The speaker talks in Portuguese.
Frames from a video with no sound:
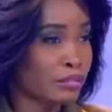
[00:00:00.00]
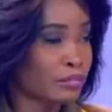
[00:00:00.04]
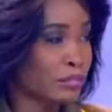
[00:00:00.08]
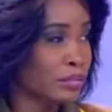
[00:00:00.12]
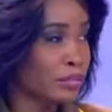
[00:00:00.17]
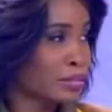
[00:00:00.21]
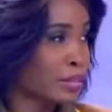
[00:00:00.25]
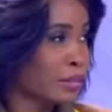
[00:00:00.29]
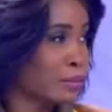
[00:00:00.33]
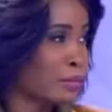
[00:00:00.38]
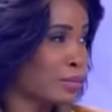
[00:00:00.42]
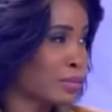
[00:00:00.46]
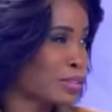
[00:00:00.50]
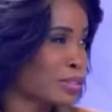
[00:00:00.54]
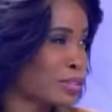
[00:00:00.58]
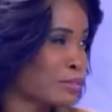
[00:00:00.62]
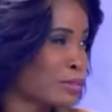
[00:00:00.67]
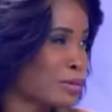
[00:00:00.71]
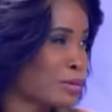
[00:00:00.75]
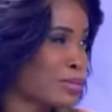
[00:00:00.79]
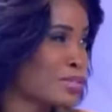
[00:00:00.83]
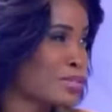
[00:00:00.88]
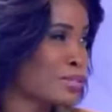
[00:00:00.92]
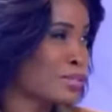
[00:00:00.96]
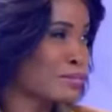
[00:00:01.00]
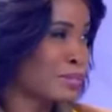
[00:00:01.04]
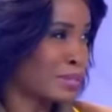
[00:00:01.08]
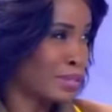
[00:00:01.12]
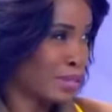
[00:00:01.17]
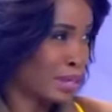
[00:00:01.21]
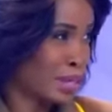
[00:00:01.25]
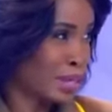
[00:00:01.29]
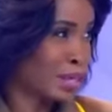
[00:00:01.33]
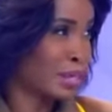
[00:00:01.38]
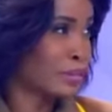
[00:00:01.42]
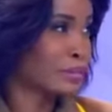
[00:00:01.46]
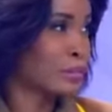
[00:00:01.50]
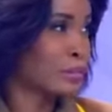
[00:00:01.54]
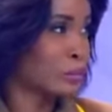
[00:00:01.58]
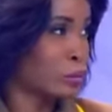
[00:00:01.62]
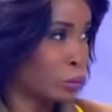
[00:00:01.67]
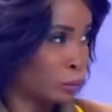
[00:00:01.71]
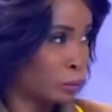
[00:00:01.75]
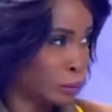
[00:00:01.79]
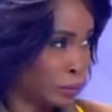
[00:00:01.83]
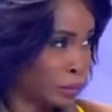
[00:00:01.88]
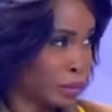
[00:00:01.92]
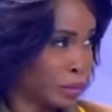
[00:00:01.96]
uma resposta imediata e
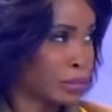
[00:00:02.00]
competente,